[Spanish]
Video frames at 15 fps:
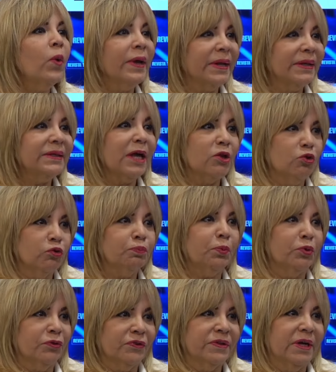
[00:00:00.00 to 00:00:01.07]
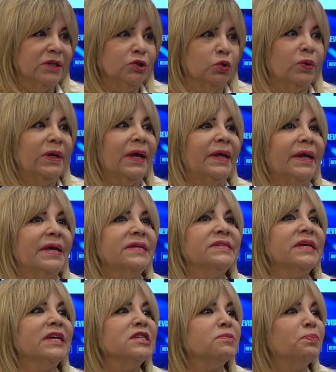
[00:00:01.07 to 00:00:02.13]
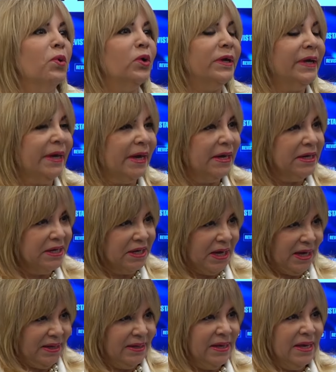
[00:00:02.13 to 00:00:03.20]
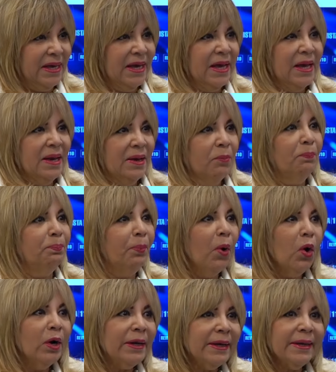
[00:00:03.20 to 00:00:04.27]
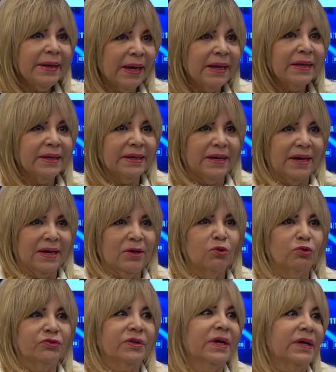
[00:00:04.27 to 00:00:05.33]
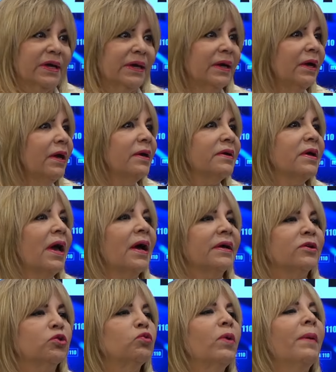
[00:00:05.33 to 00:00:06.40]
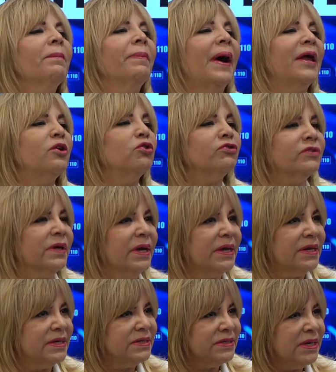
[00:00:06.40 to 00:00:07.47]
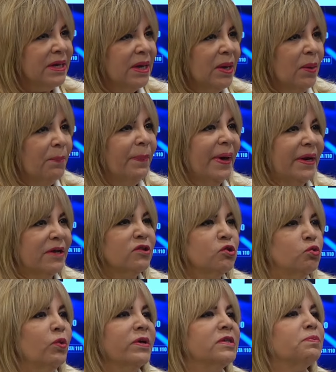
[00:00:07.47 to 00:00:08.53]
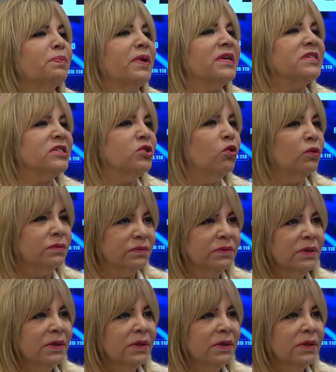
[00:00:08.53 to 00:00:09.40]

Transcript: 42% y la herencia es poligénica. Poligénica, o sea que eh, actúan varios genes para su expresión.